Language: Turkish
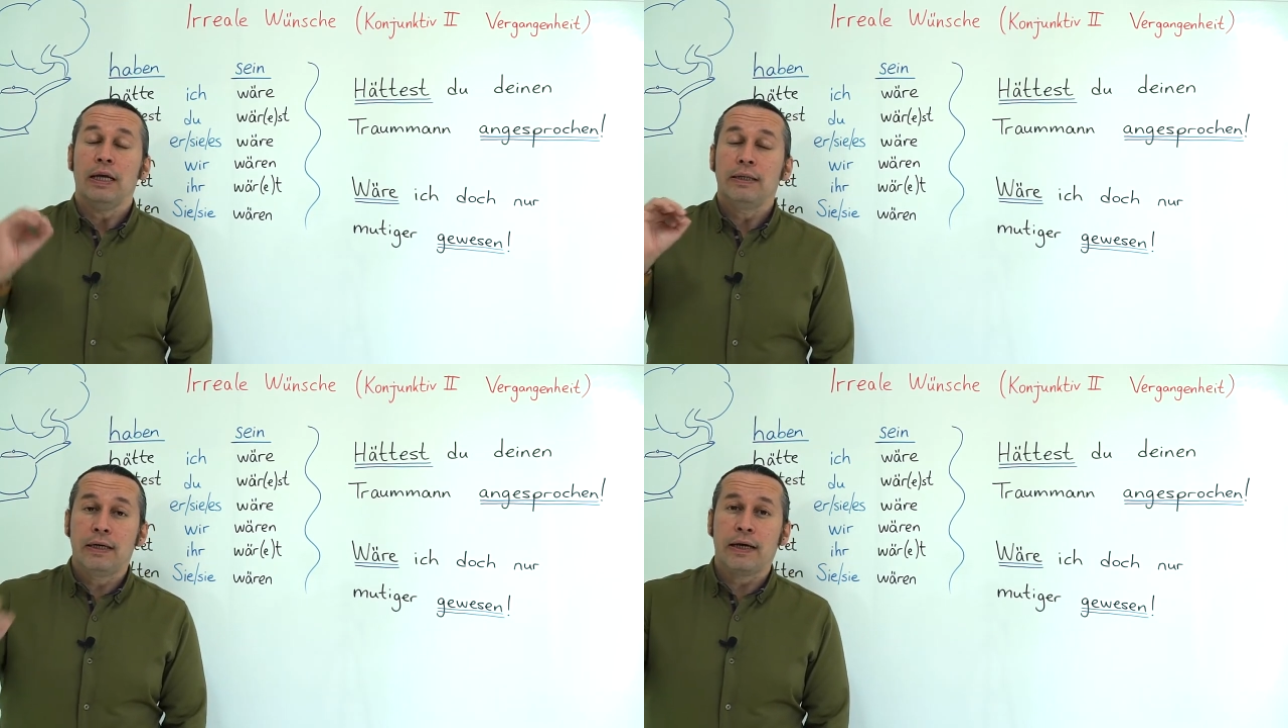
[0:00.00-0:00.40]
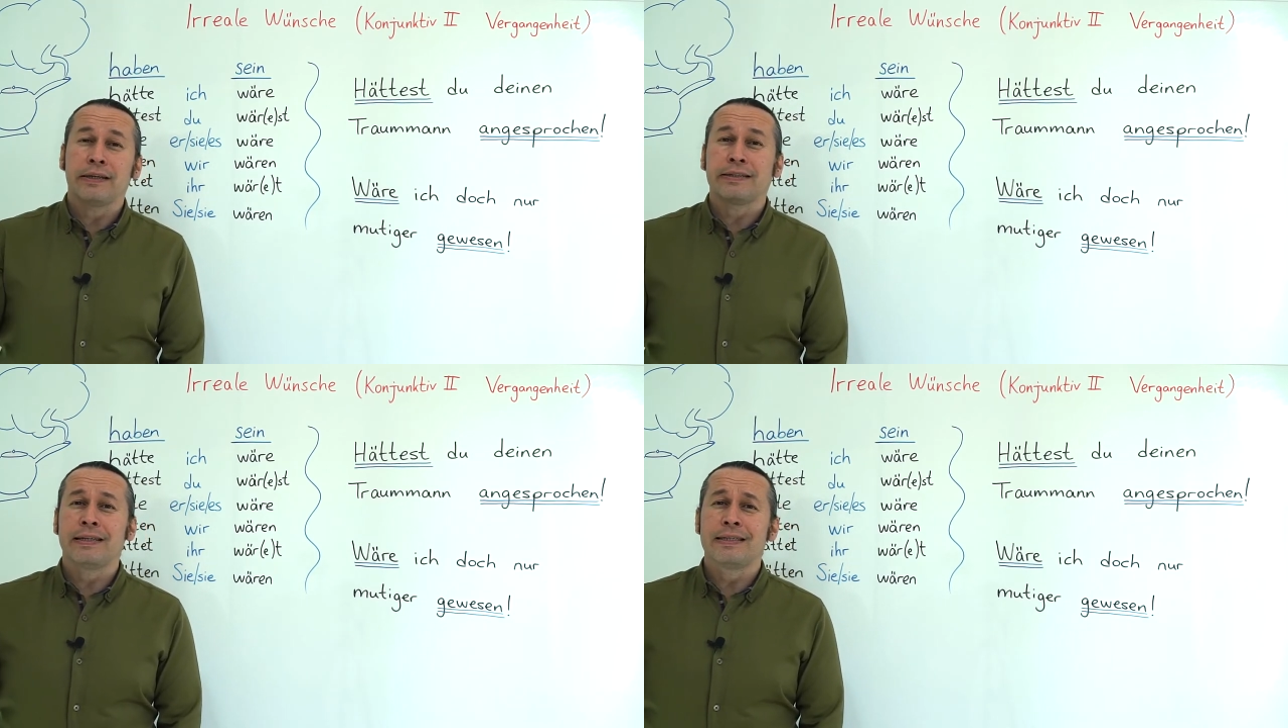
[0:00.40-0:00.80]
Dikkat
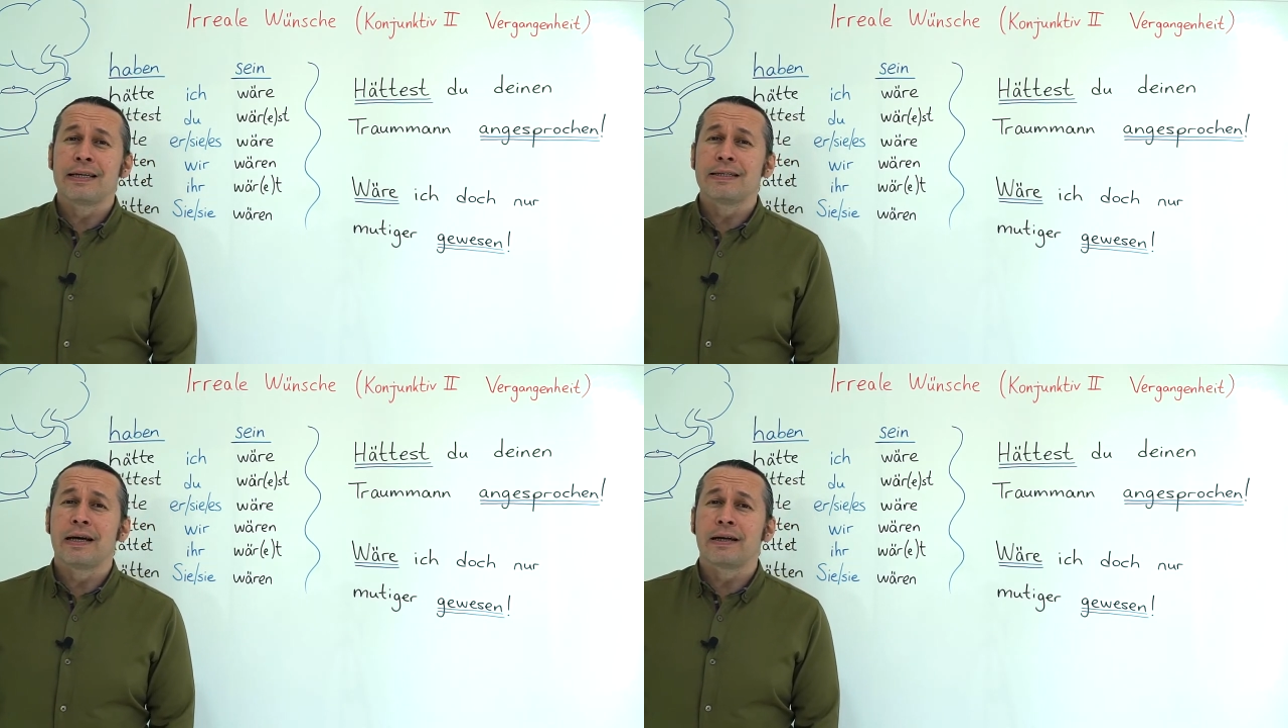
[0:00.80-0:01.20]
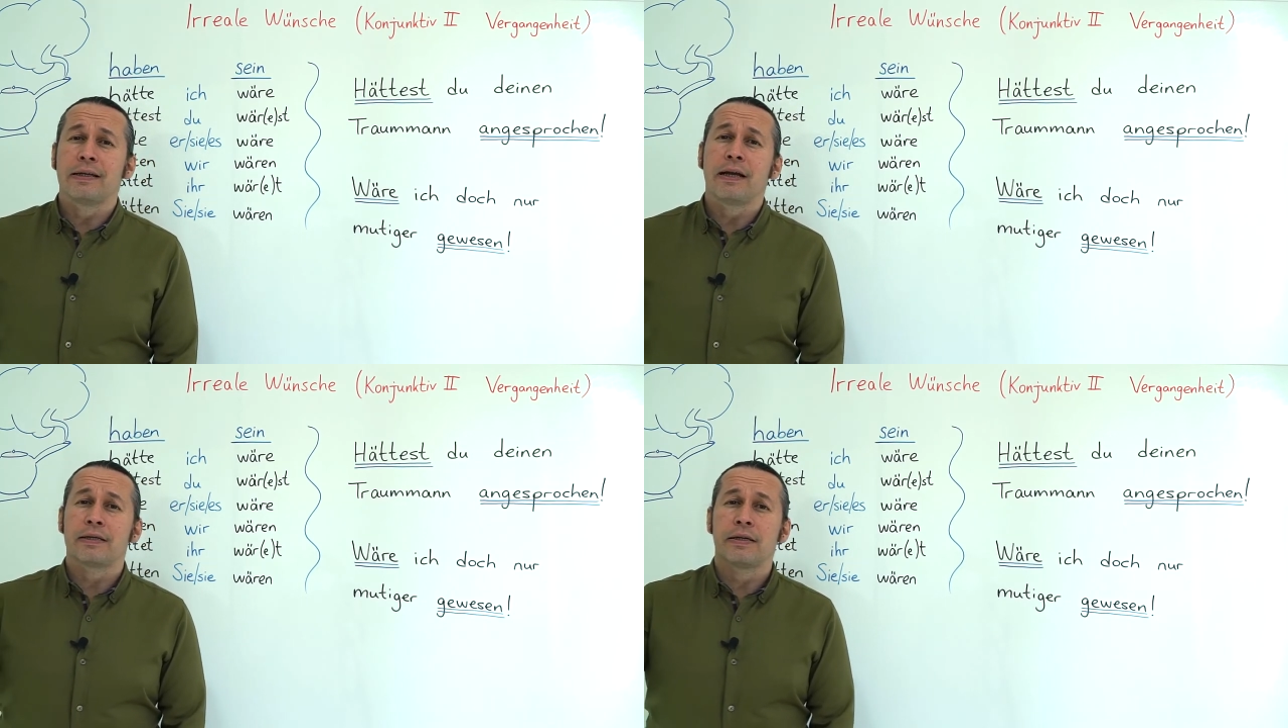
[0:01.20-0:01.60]
ettiyseniz
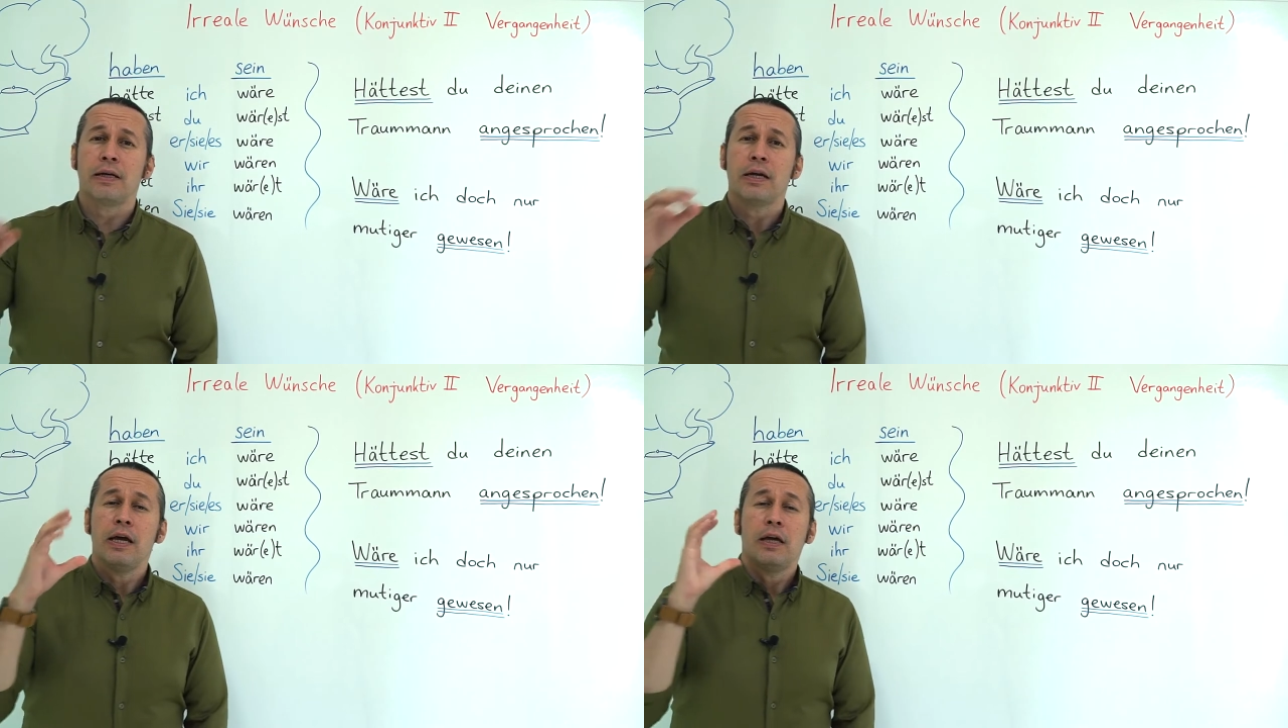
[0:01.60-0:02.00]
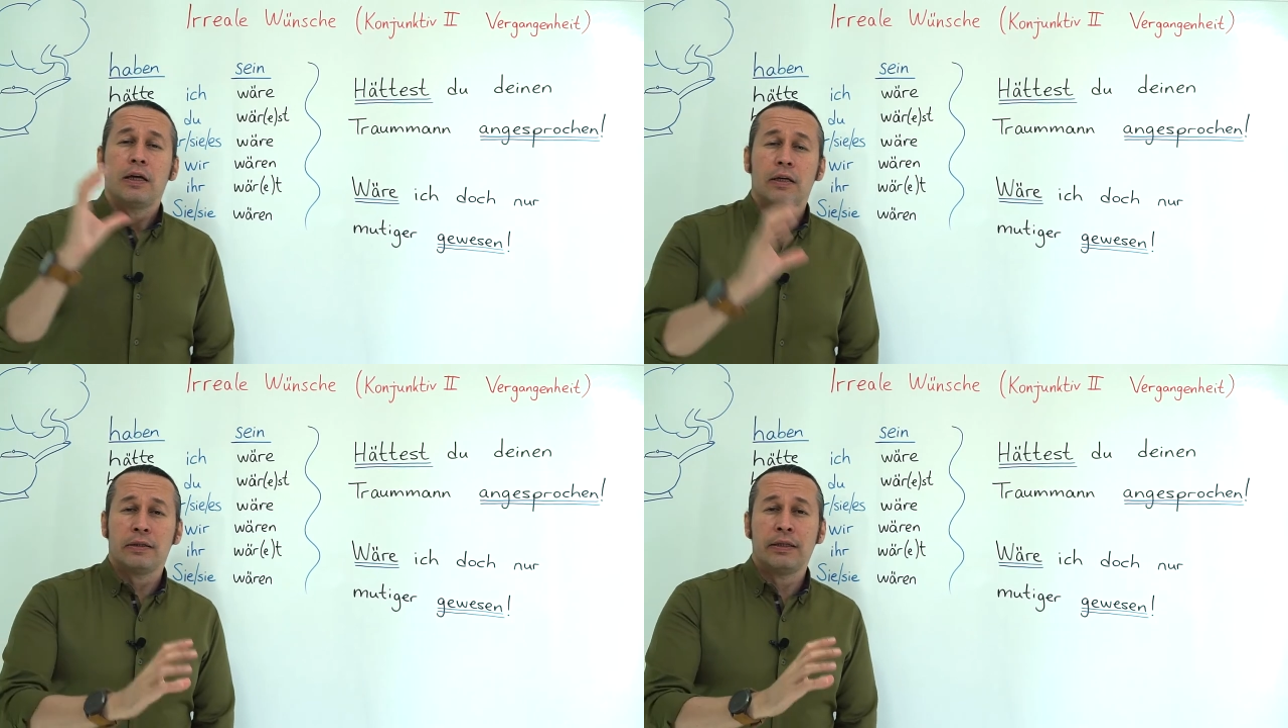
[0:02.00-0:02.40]
arkadaşlar
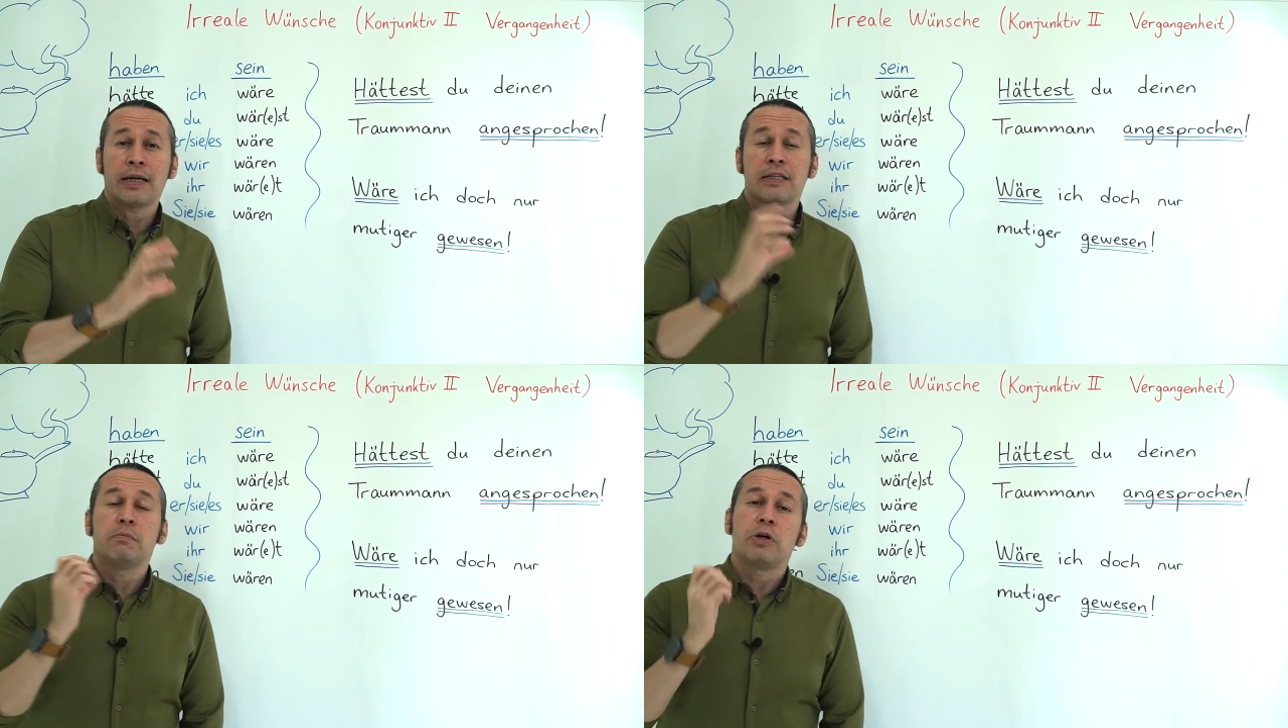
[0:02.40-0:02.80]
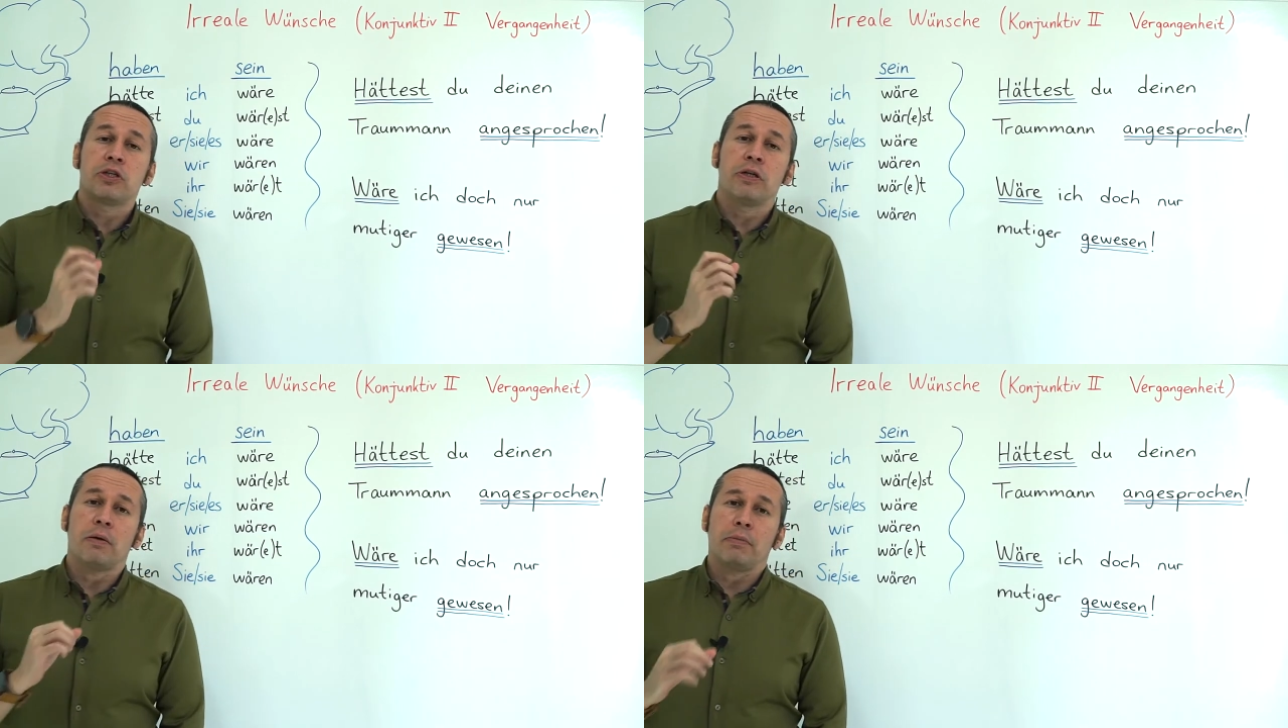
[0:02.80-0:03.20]
e, dersin
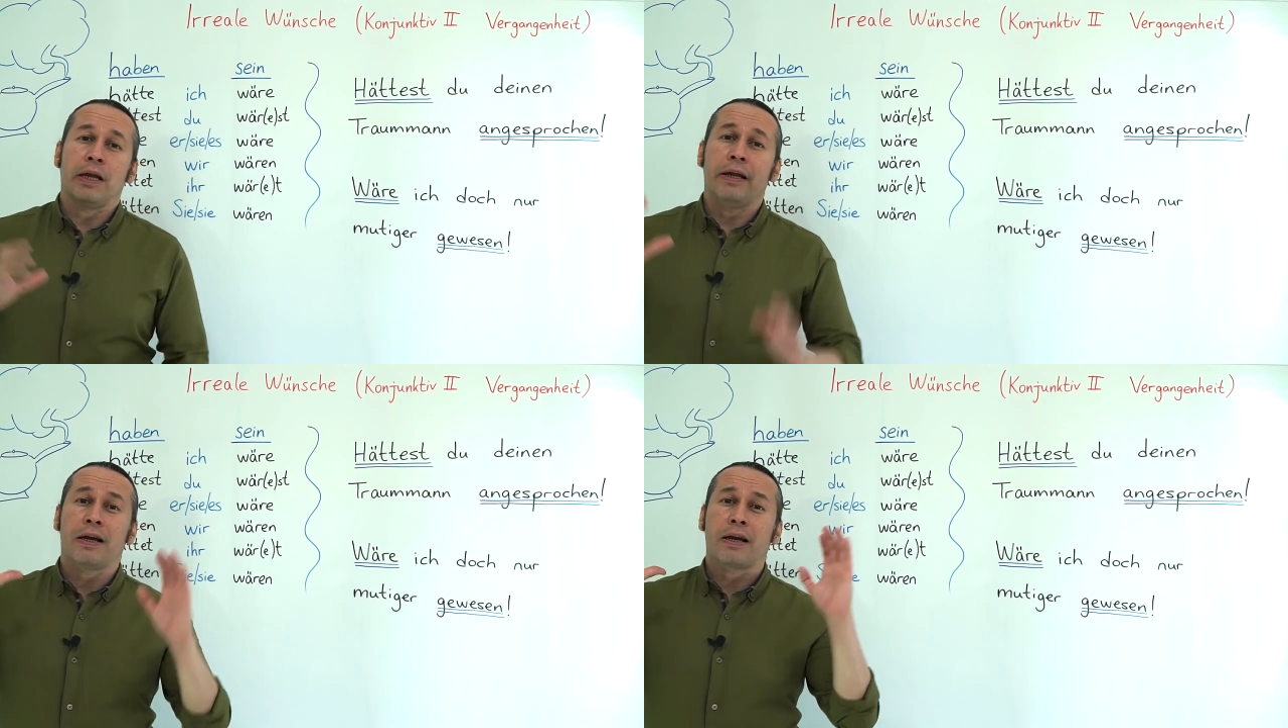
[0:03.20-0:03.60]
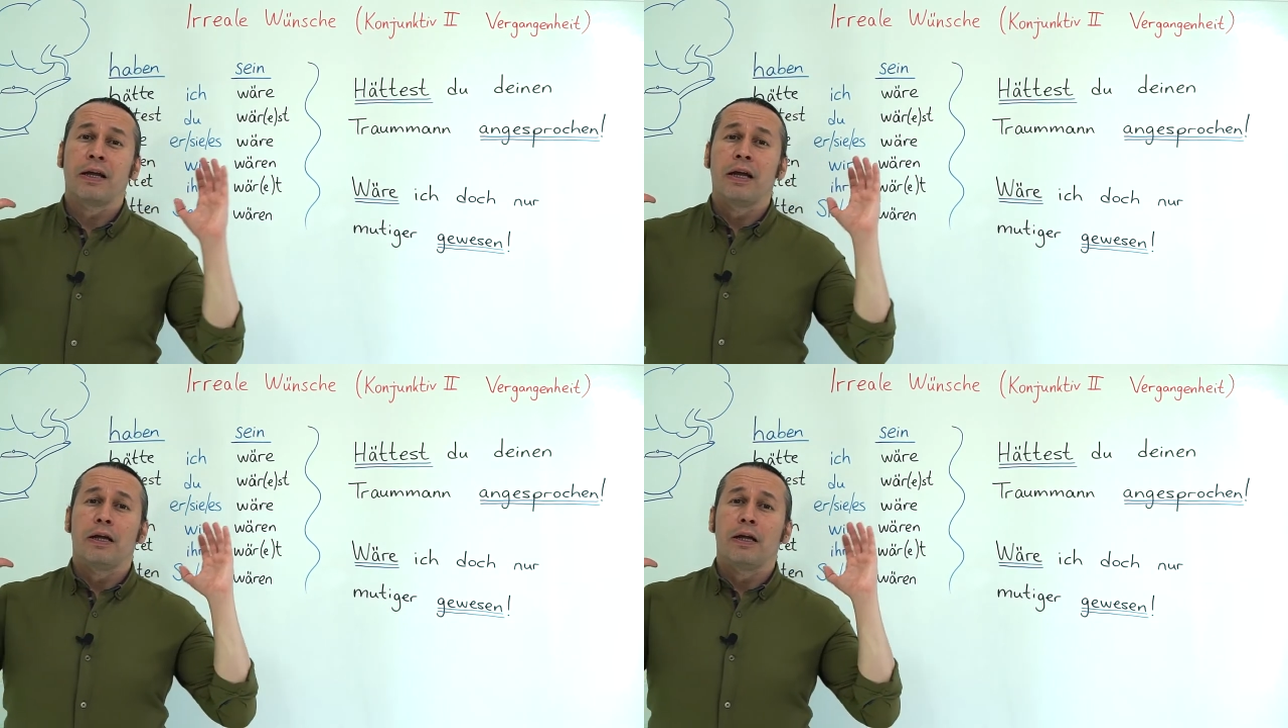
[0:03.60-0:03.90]
başından beri